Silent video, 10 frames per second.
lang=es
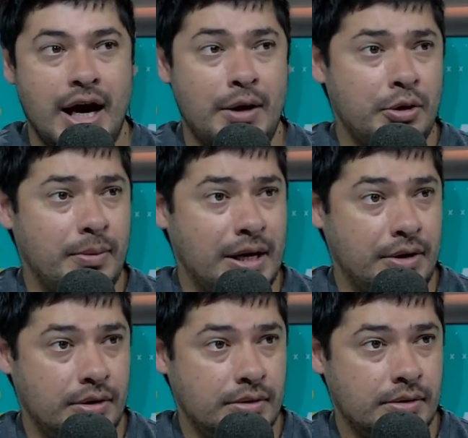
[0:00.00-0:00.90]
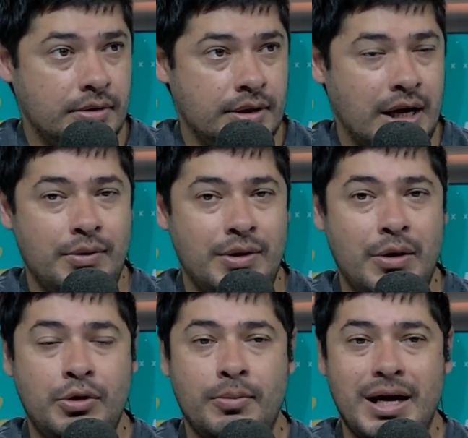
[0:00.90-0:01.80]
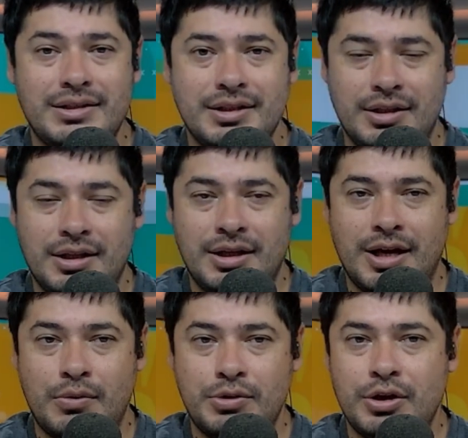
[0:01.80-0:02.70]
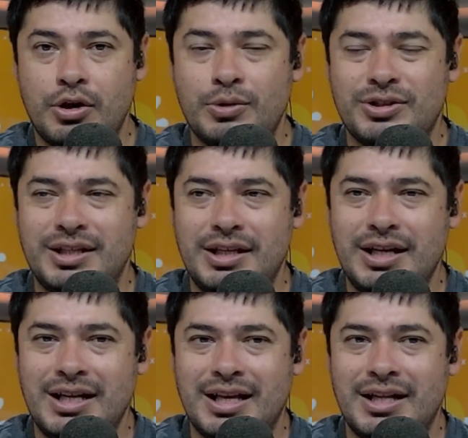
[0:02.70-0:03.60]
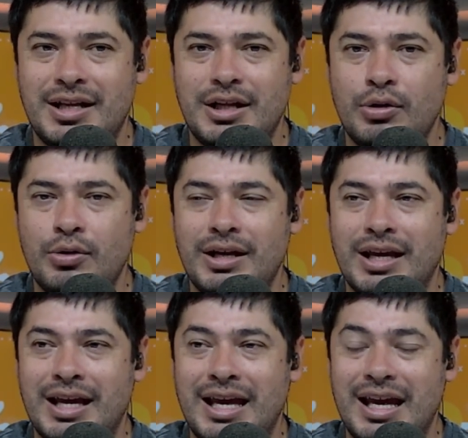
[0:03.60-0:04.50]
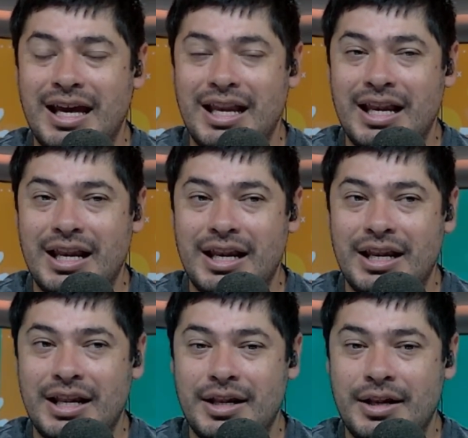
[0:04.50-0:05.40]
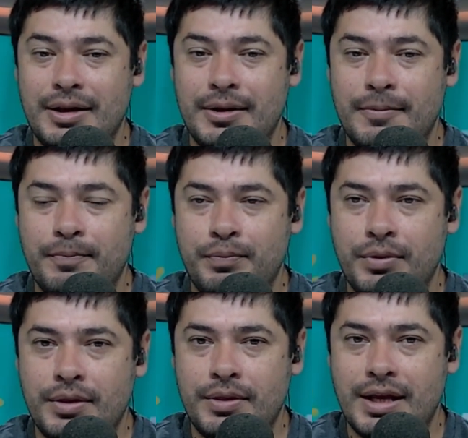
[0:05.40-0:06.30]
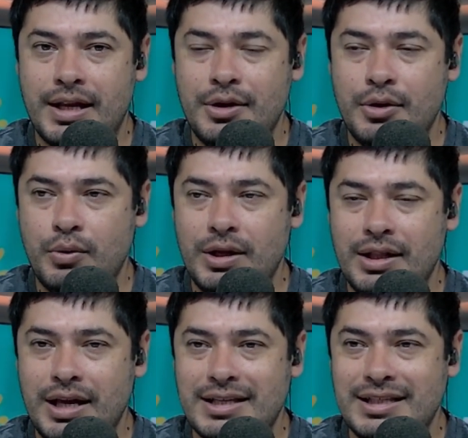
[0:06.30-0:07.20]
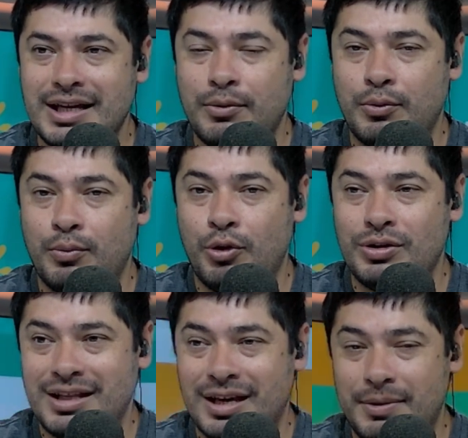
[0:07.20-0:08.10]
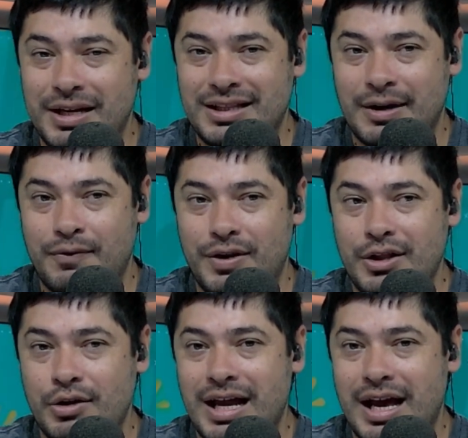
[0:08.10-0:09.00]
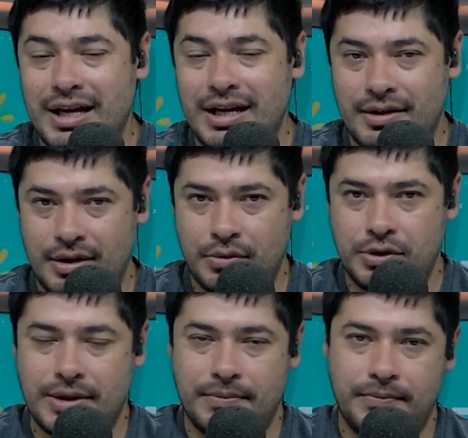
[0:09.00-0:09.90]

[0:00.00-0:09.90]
Hay uno más, ¿no? Hay un audio más y, escuchen cómo sigue este intento de que el delincuente hace que vos termines transfiriéndole a él. Escucha.